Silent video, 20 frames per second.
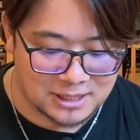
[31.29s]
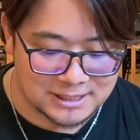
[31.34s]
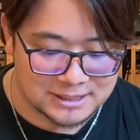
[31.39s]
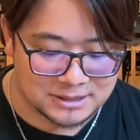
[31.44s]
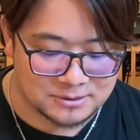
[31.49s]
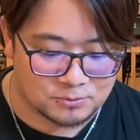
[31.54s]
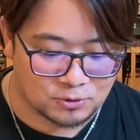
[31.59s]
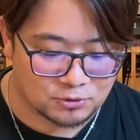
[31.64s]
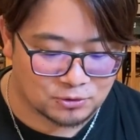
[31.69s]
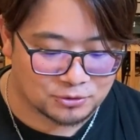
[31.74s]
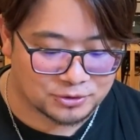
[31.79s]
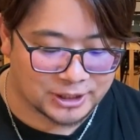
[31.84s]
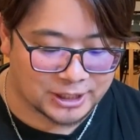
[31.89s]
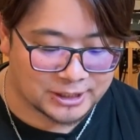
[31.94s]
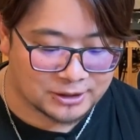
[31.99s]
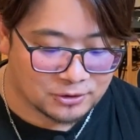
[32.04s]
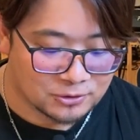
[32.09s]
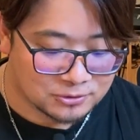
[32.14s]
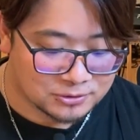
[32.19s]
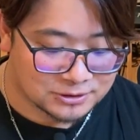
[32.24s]
り者だ
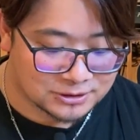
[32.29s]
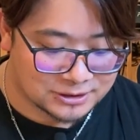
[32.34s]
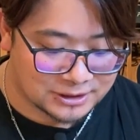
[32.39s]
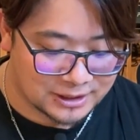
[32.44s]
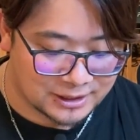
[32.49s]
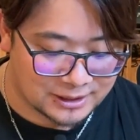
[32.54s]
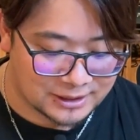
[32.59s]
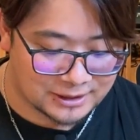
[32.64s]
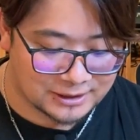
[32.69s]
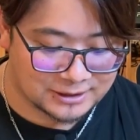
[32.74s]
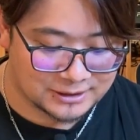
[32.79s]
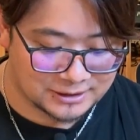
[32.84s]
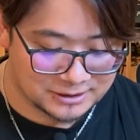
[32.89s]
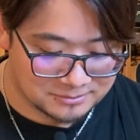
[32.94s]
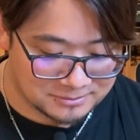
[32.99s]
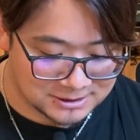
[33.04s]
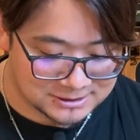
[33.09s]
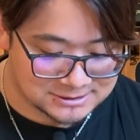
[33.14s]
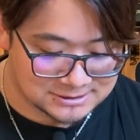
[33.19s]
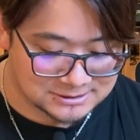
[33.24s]
よって
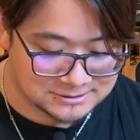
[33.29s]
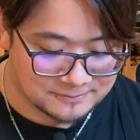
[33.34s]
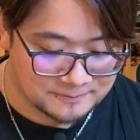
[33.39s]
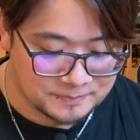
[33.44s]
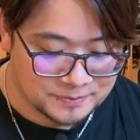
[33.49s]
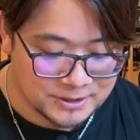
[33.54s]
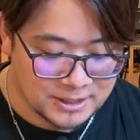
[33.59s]
言います